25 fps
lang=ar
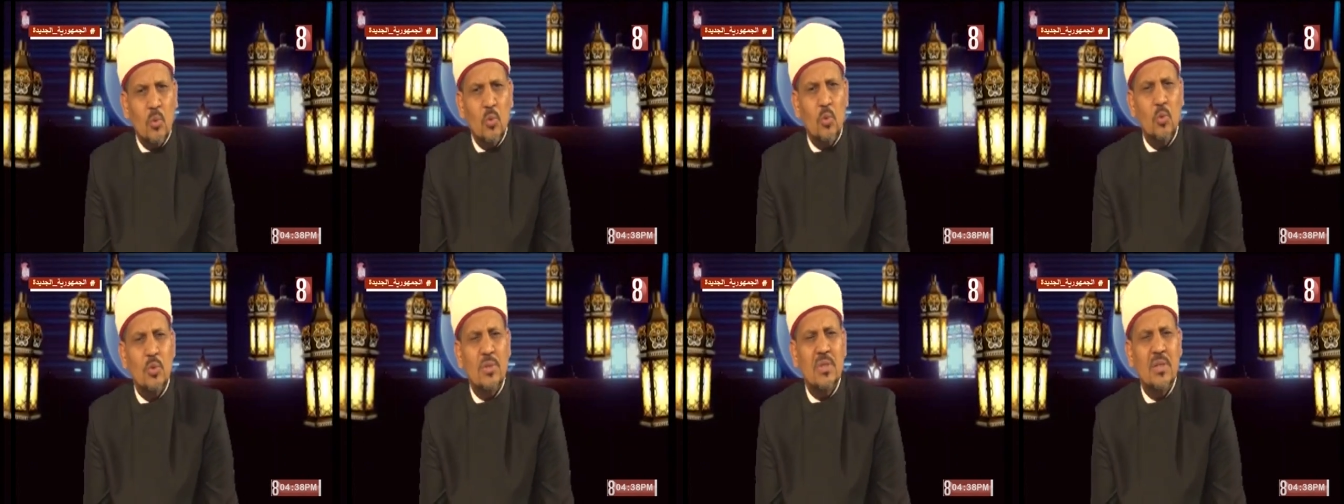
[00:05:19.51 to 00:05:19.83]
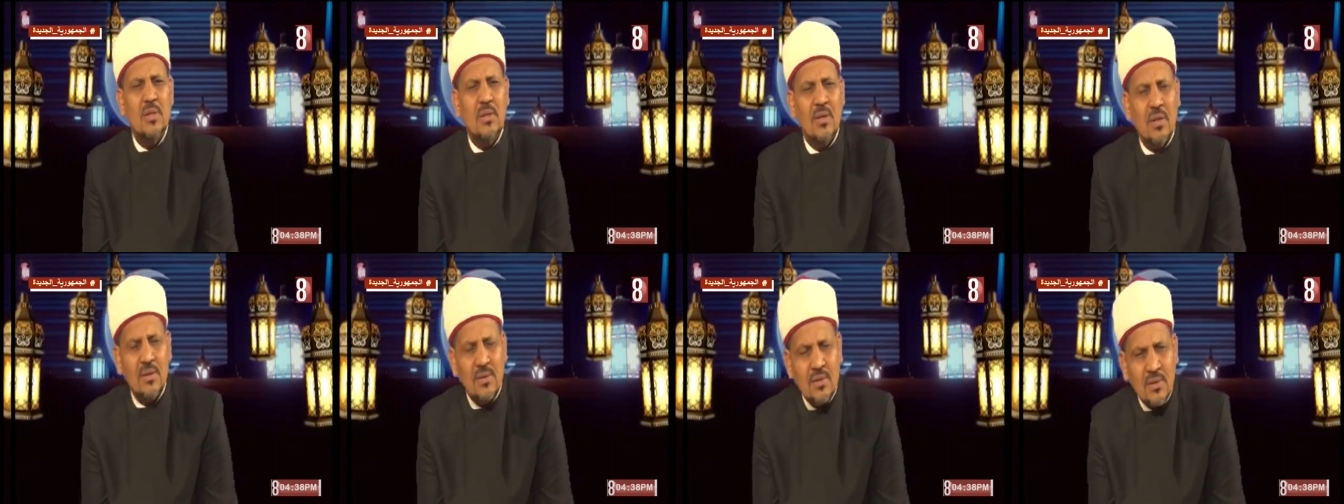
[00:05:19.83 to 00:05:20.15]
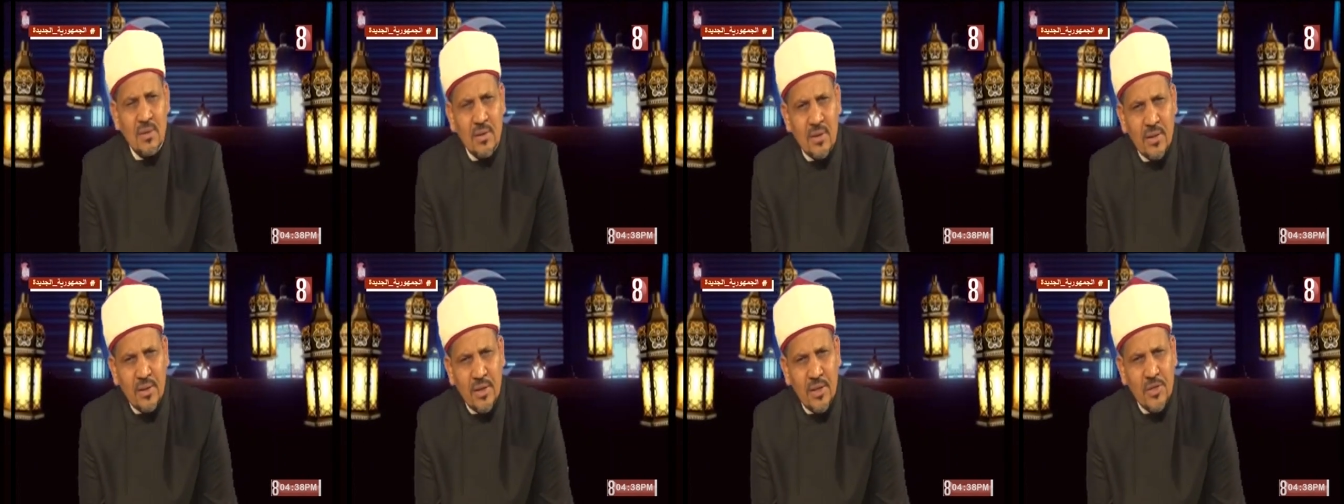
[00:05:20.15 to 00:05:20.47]
كسرت
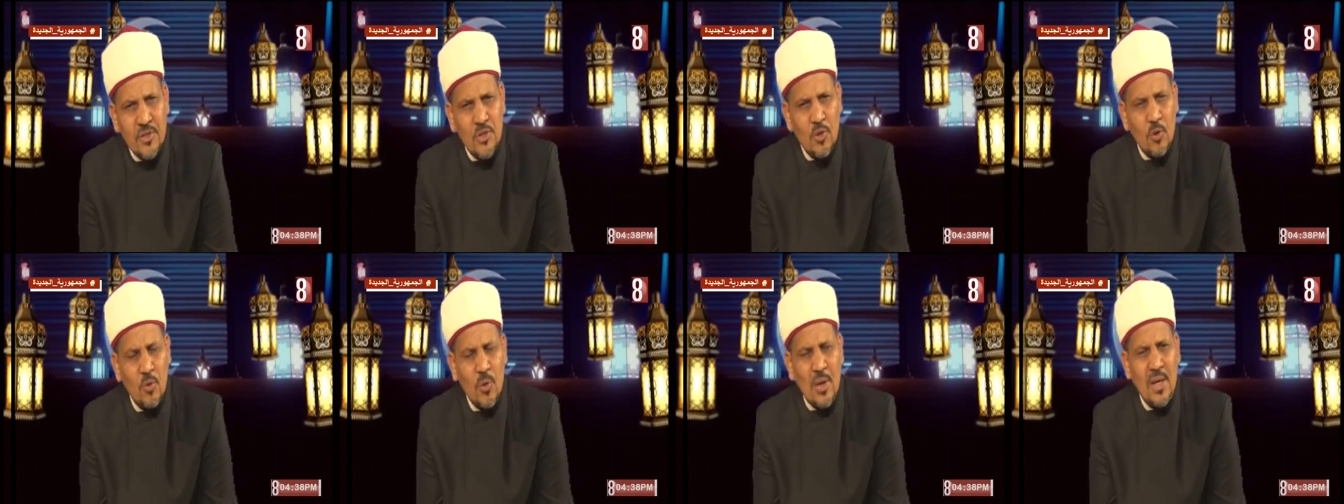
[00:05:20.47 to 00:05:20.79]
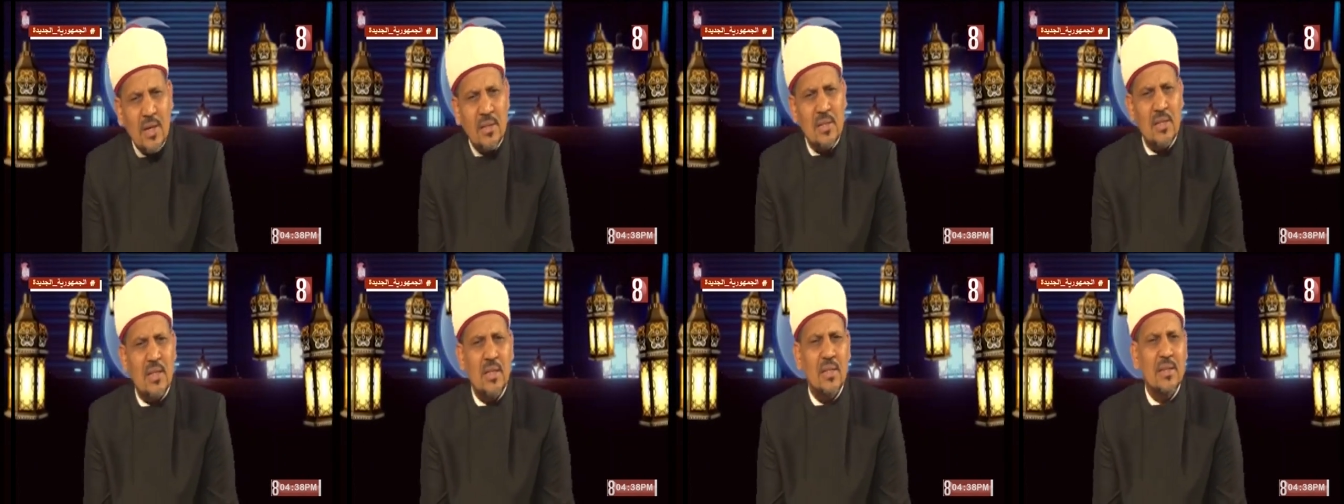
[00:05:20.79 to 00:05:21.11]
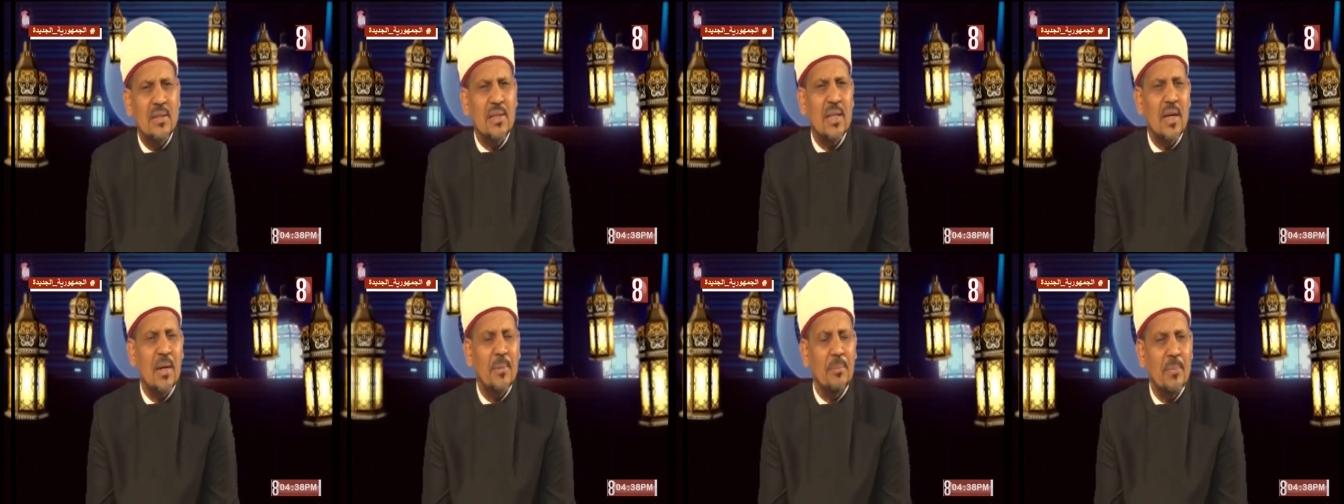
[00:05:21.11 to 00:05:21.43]
رجل هذه
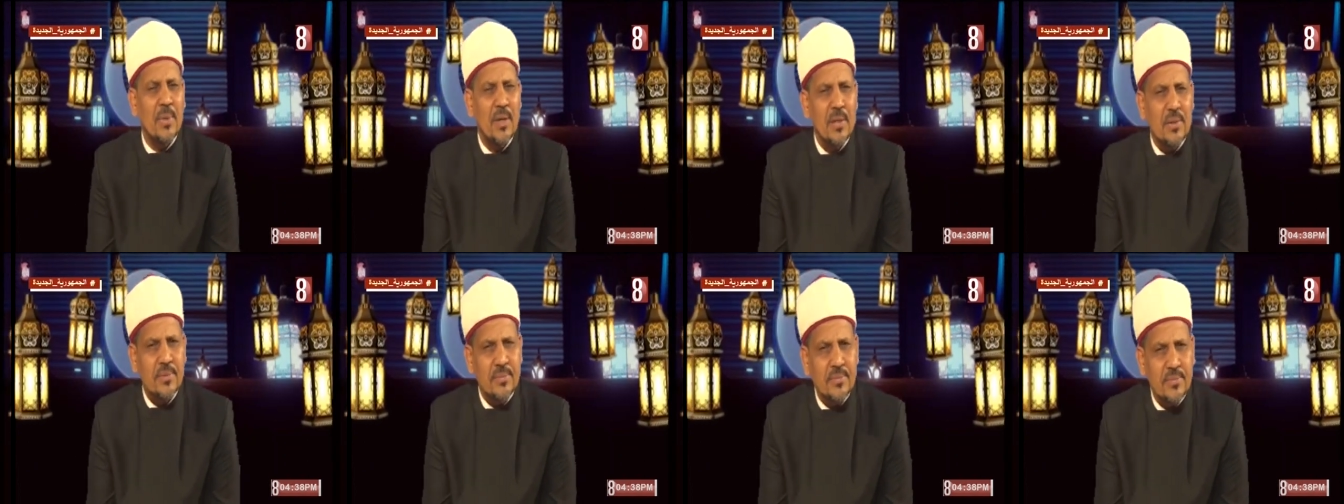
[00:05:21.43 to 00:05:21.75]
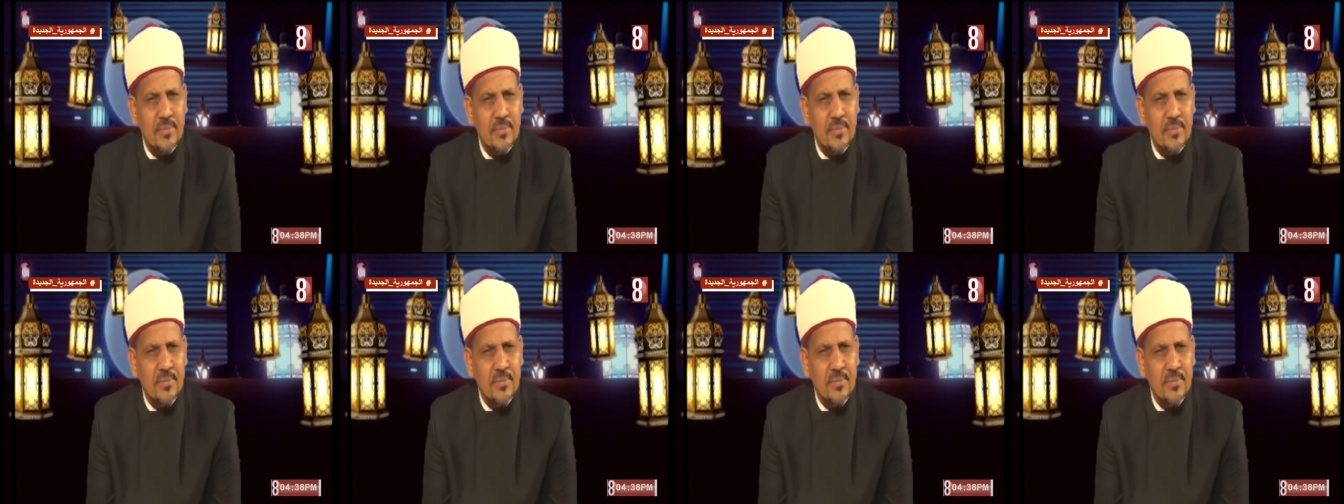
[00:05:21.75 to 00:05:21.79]
الدابة